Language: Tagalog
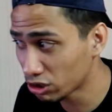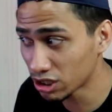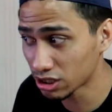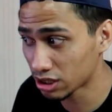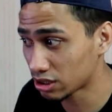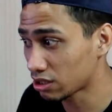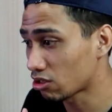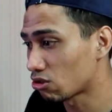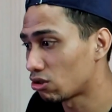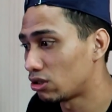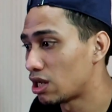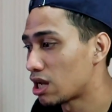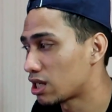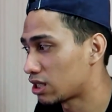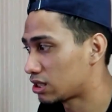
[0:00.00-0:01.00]
Which is totoo
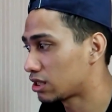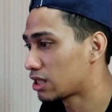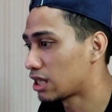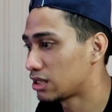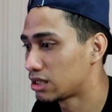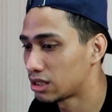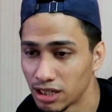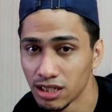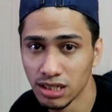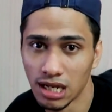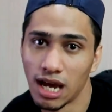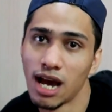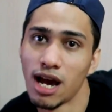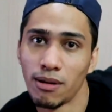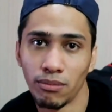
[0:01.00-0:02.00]
lang kasi guys, this
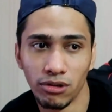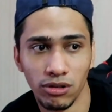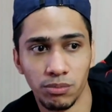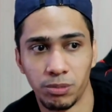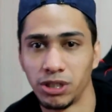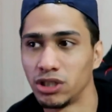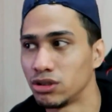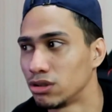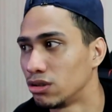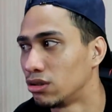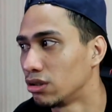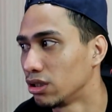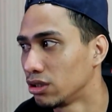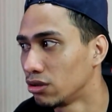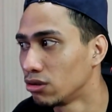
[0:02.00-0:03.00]
a humble opinion,
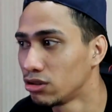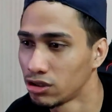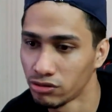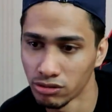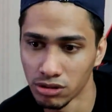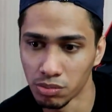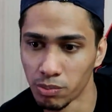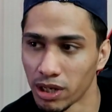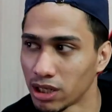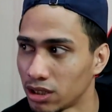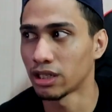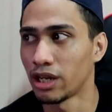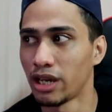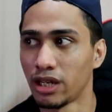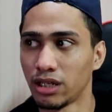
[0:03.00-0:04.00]
okay? No
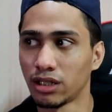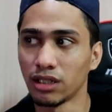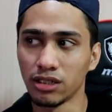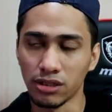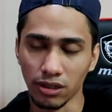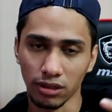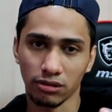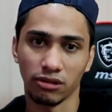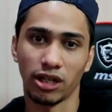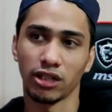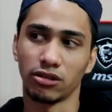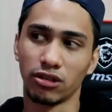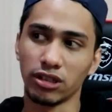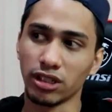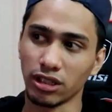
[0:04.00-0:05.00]
disrespect kay, kay Sir
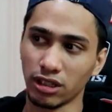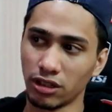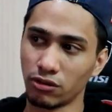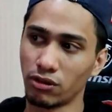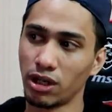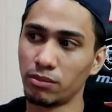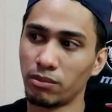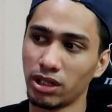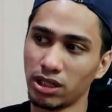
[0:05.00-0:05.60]
Trike or sa Tier 1